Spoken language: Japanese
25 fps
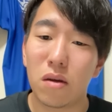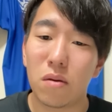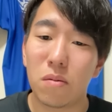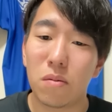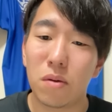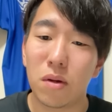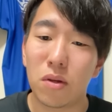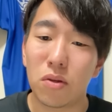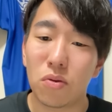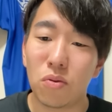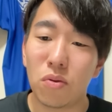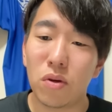
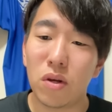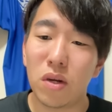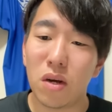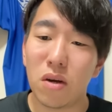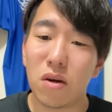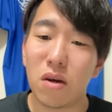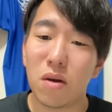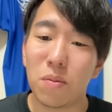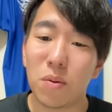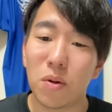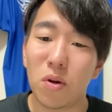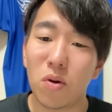まあ、とにか
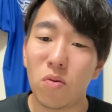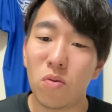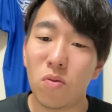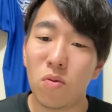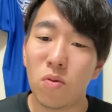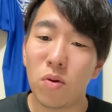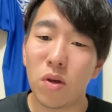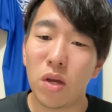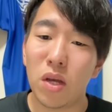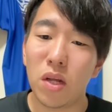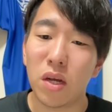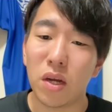くやっぱ
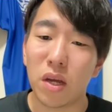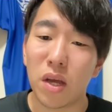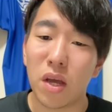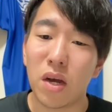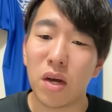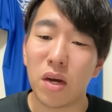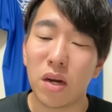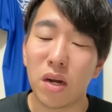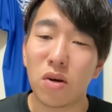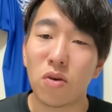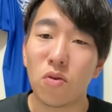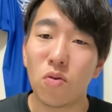大きな怪
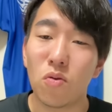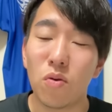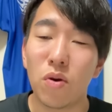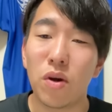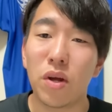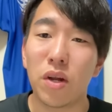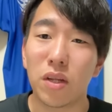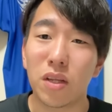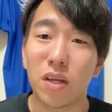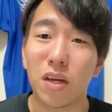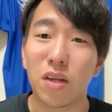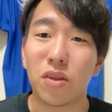我なく
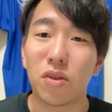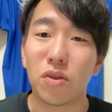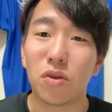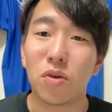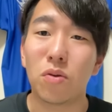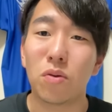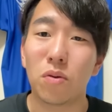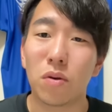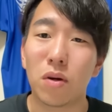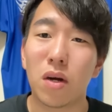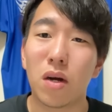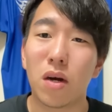終えれたってい
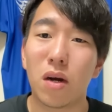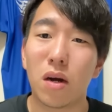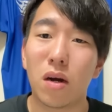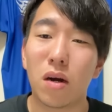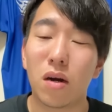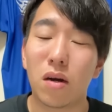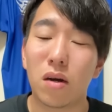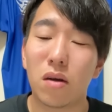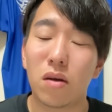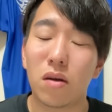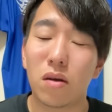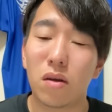うの
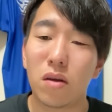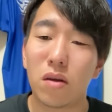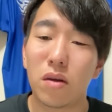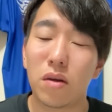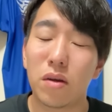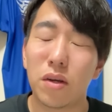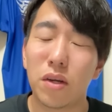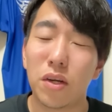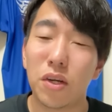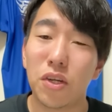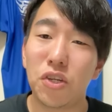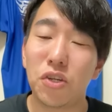が、
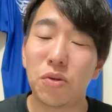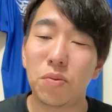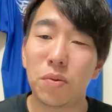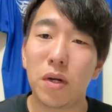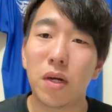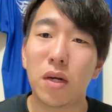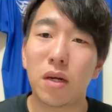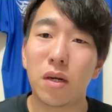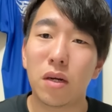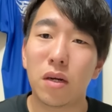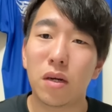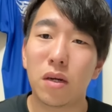一
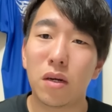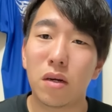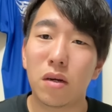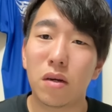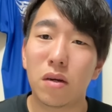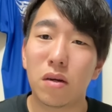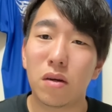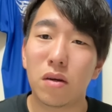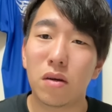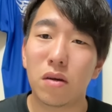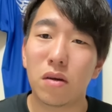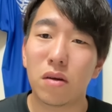番、
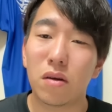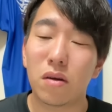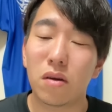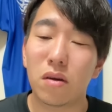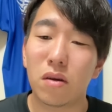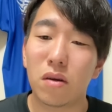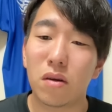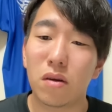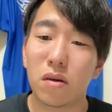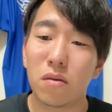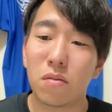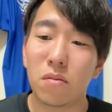
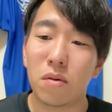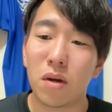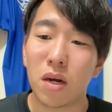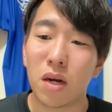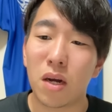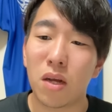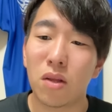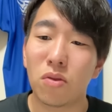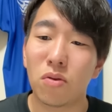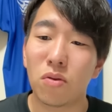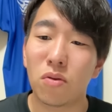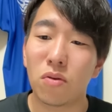まあ、
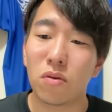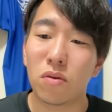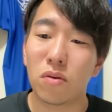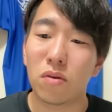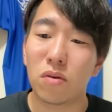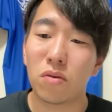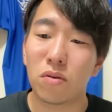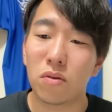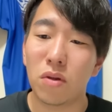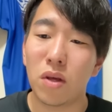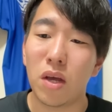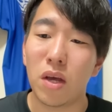監
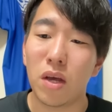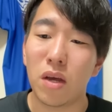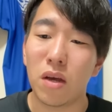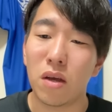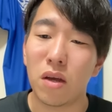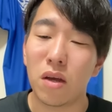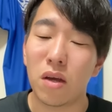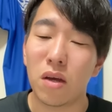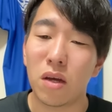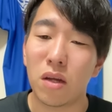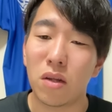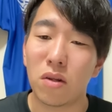督の
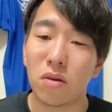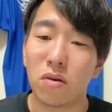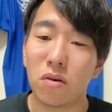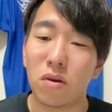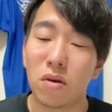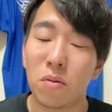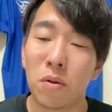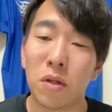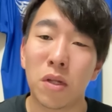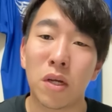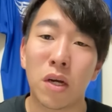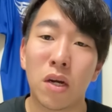ね、あの、
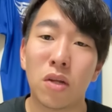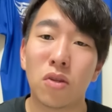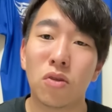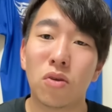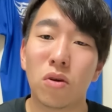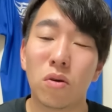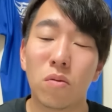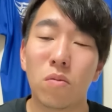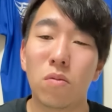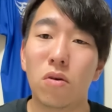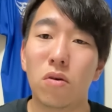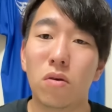井端監
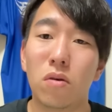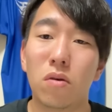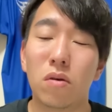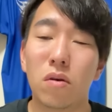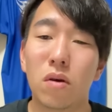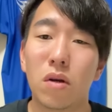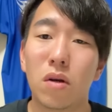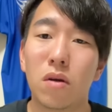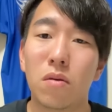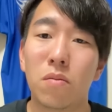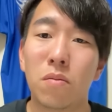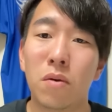督も、
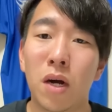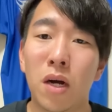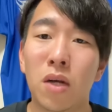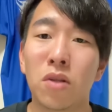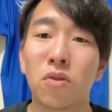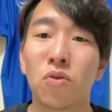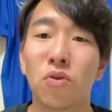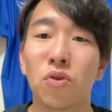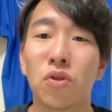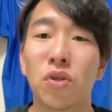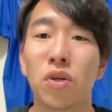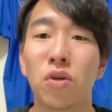まあ、
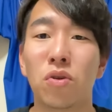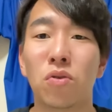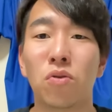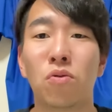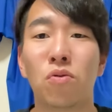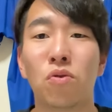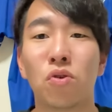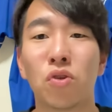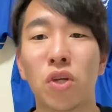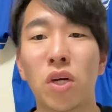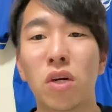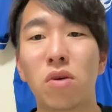安堵してると
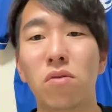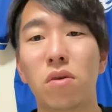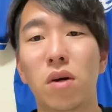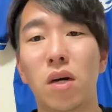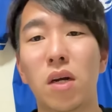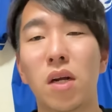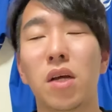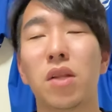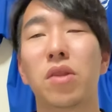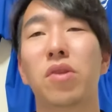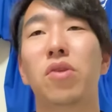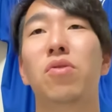ころちゃうん
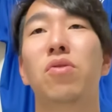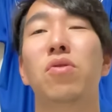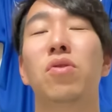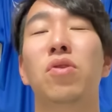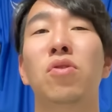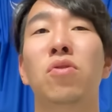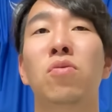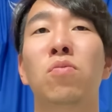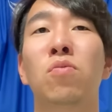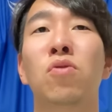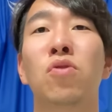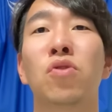かなっていうふう
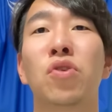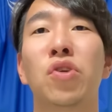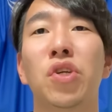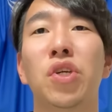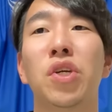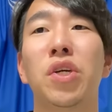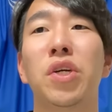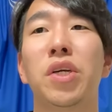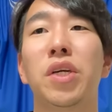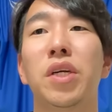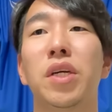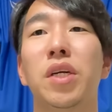に思う
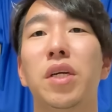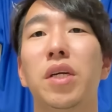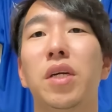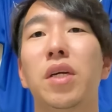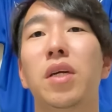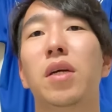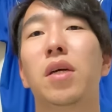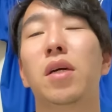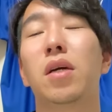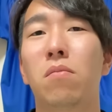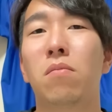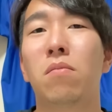
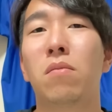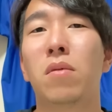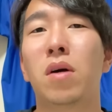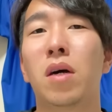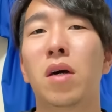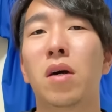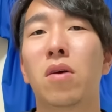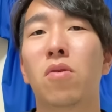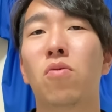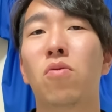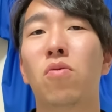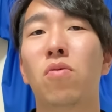し、
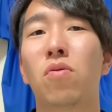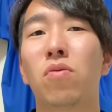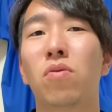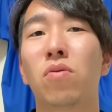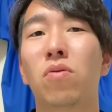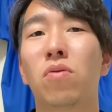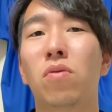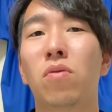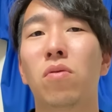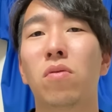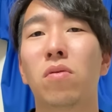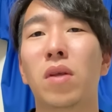まあ、こ
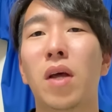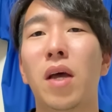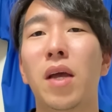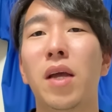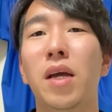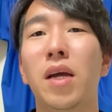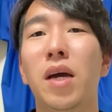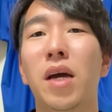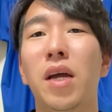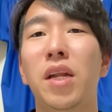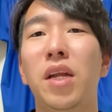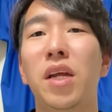の大
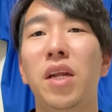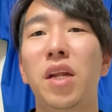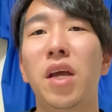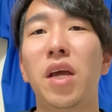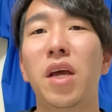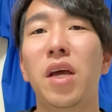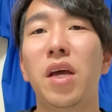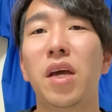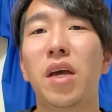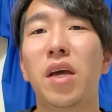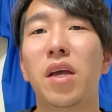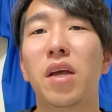会に
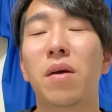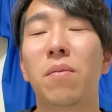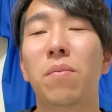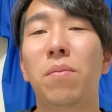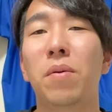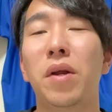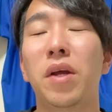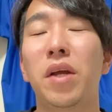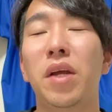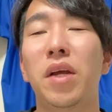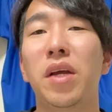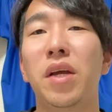ね、やっ
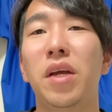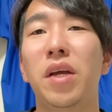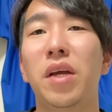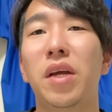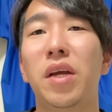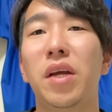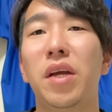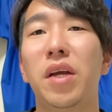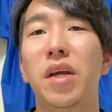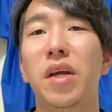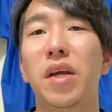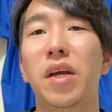ぱ
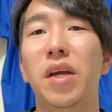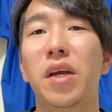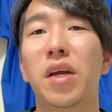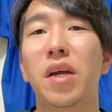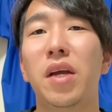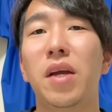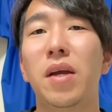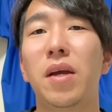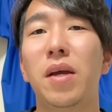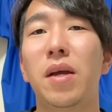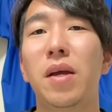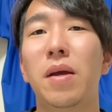り、
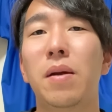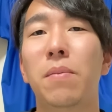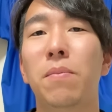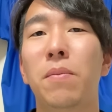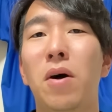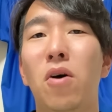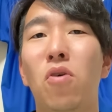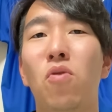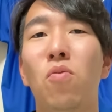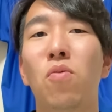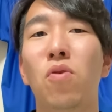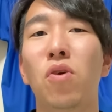
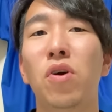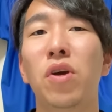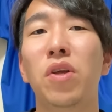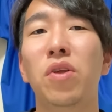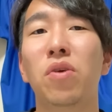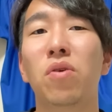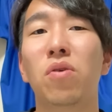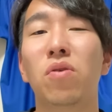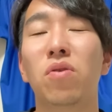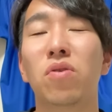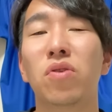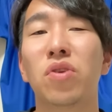まあ、思い
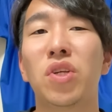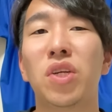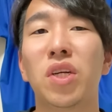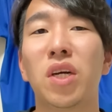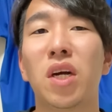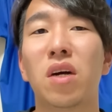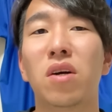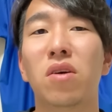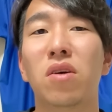の違